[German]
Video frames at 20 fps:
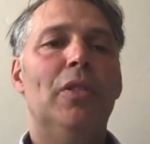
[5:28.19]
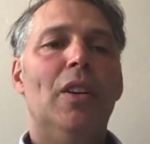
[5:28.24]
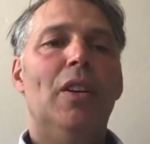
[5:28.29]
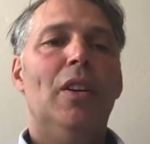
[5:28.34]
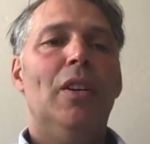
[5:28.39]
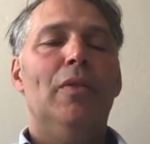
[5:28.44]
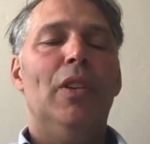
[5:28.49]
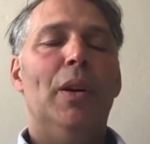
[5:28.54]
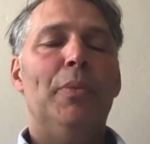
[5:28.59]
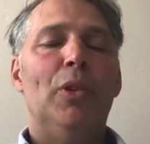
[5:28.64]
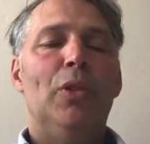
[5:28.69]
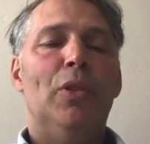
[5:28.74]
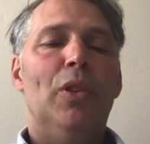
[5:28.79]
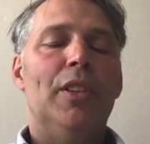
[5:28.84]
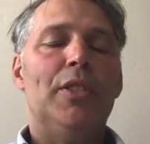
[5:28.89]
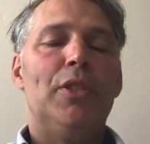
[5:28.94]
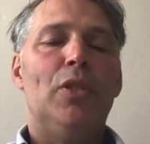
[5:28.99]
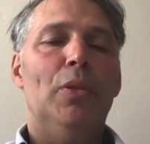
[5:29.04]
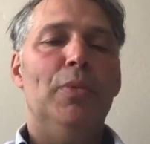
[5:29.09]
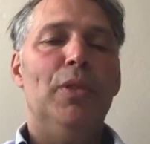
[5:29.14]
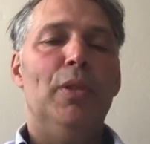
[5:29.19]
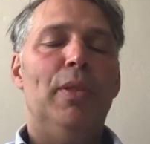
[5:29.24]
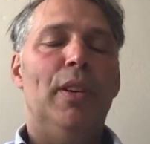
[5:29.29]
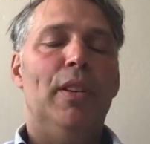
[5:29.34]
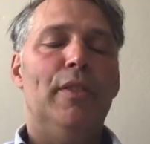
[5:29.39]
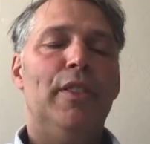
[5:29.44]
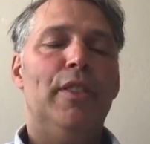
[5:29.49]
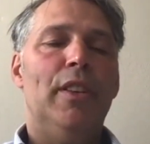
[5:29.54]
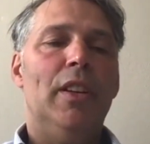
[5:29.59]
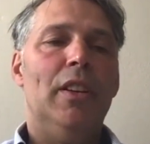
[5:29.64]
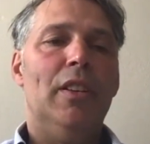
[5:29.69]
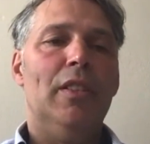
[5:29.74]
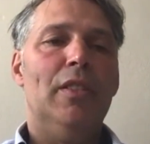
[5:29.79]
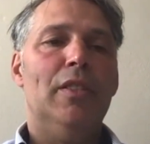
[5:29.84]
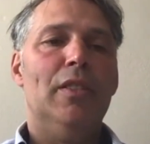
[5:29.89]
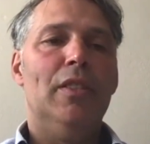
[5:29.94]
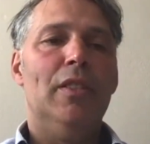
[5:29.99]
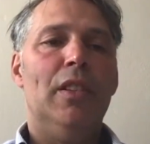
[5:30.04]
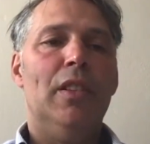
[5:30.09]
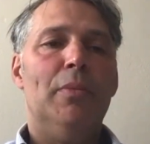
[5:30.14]
wir haben ja noch als Hobby ein paar Pferde,
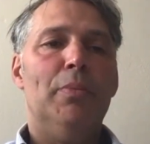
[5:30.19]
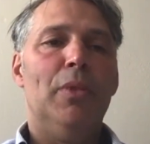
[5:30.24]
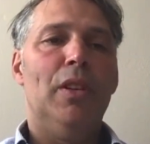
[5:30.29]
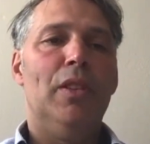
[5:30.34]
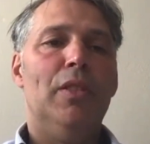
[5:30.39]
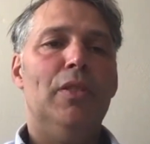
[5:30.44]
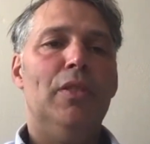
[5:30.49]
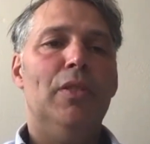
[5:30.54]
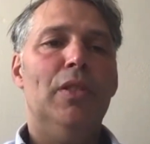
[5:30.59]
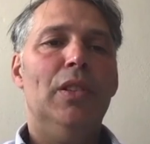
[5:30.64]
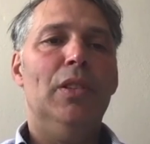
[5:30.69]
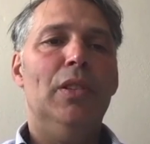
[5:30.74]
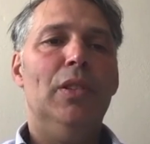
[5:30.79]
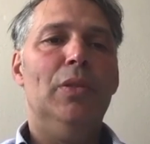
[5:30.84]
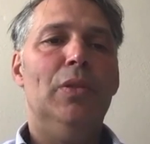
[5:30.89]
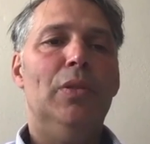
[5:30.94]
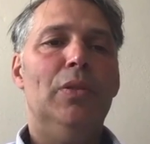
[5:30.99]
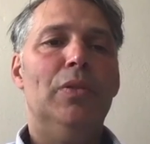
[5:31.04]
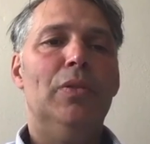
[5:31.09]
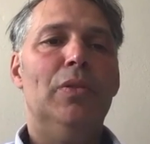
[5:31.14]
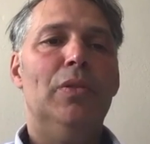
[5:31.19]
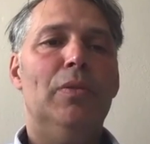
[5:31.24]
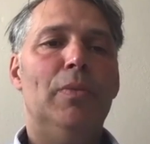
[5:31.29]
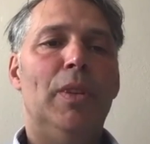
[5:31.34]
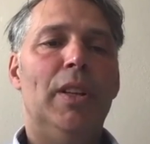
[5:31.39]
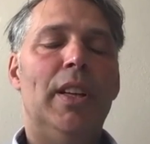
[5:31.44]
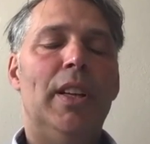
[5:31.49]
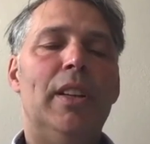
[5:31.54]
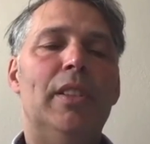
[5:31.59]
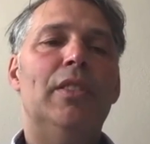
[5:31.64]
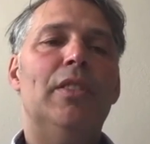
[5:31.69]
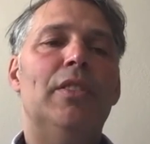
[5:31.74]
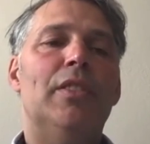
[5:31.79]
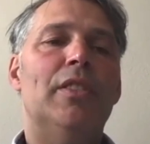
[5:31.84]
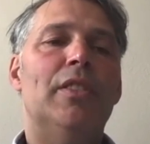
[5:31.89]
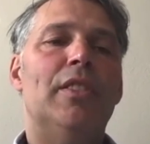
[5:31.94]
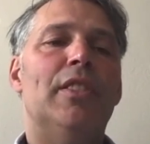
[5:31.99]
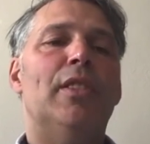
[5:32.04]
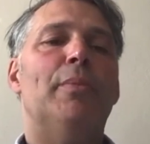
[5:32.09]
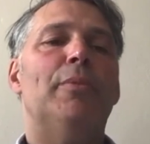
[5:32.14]
das machen die und meine Älteste ist jetzt am
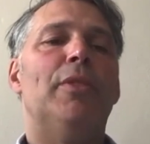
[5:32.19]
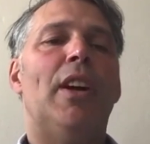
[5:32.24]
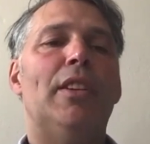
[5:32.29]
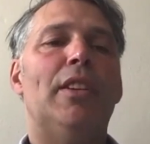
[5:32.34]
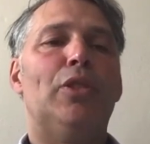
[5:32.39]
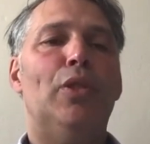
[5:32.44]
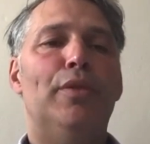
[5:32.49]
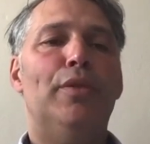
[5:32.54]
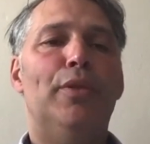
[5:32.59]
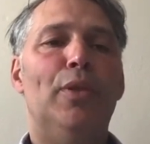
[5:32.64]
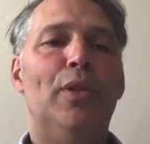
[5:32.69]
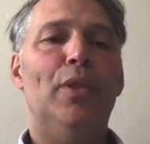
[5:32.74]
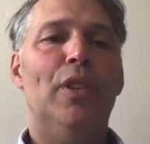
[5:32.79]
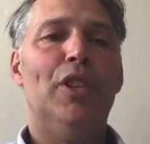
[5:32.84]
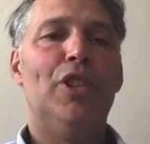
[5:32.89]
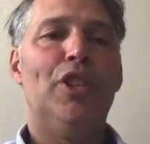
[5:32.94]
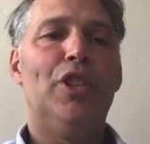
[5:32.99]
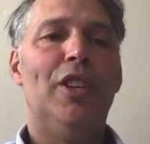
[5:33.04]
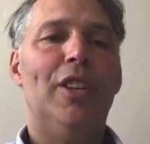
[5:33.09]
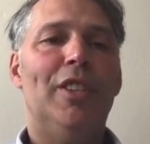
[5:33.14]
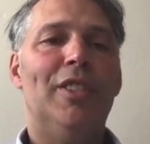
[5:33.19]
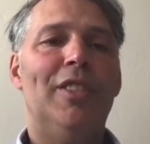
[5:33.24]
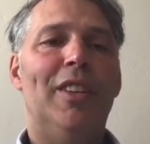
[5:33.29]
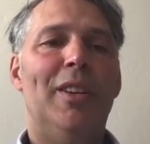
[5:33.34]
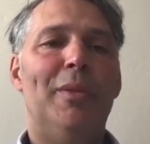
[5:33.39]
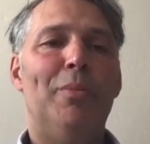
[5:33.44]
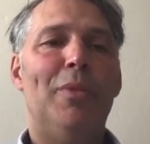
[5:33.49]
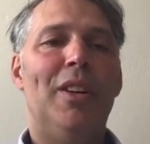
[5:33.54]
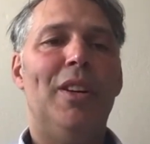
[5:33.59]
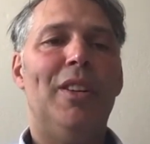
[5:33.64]
Traktorführerschein am Machen